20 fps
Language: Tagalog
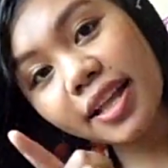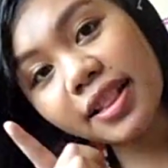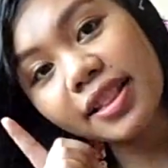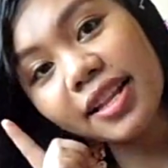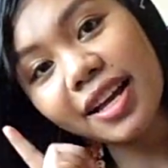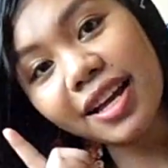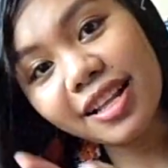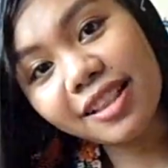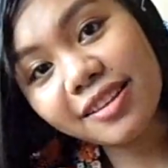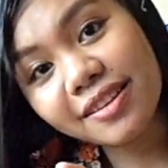not
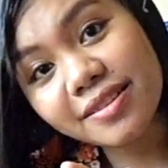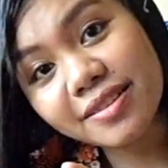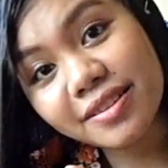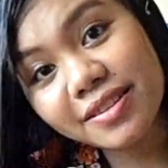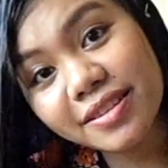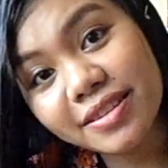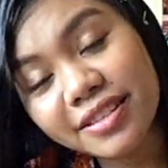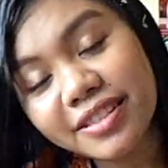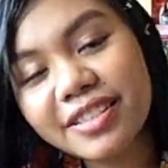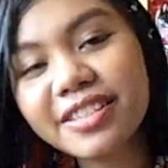
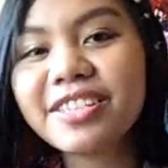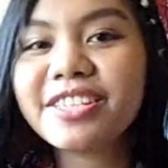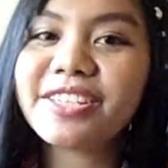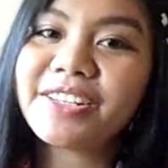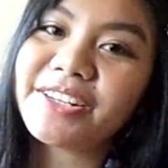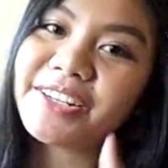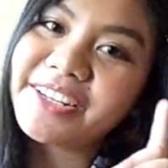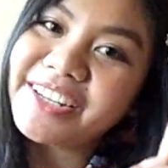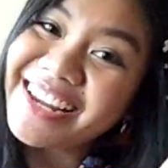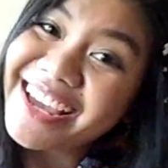alone,
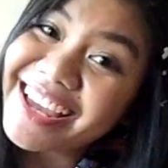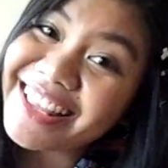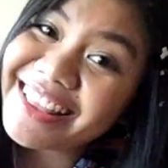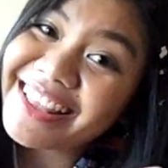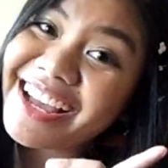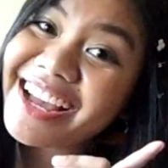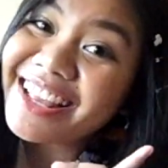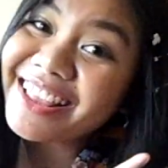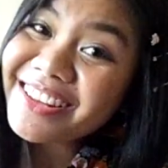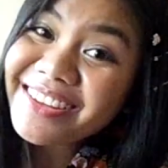you're not
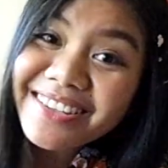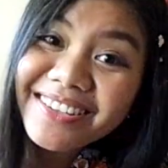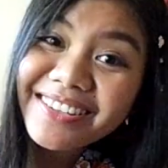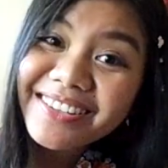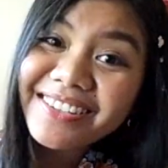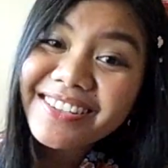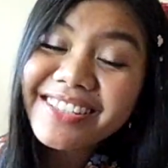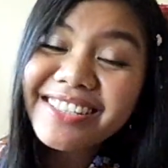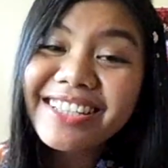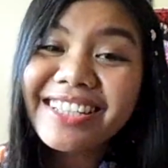
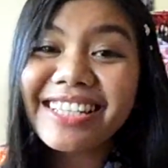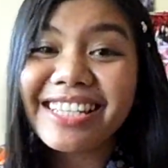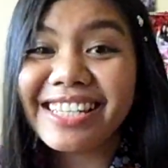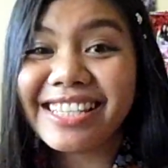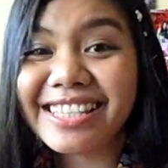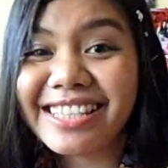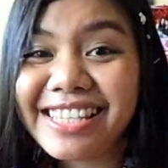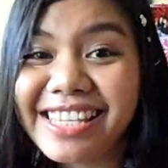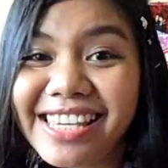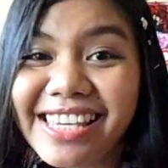alone,
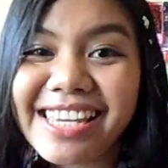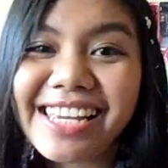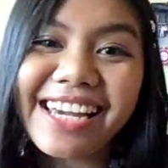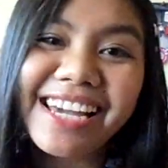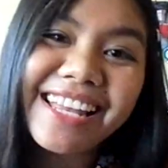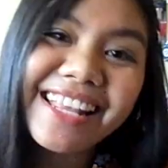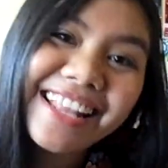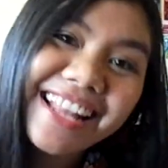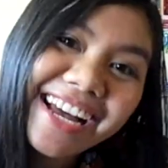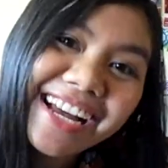hindi
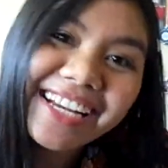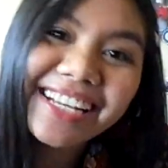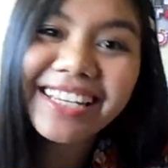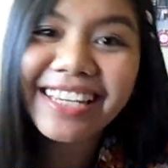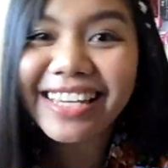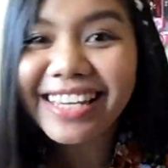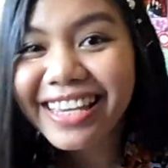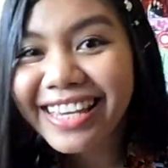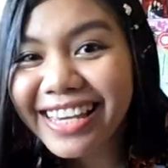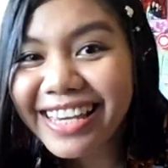ka
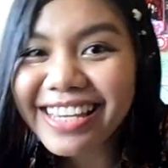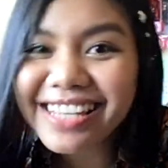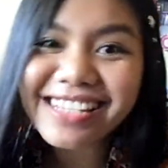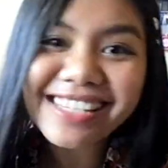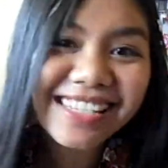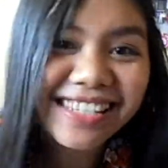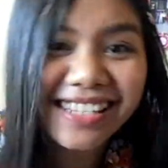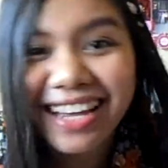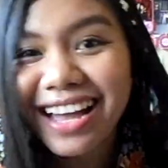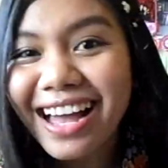
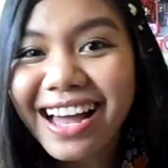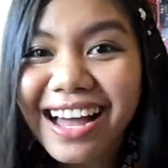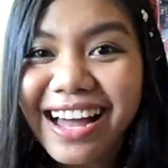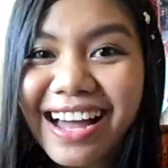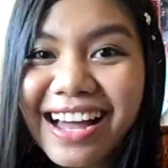nag-iisa.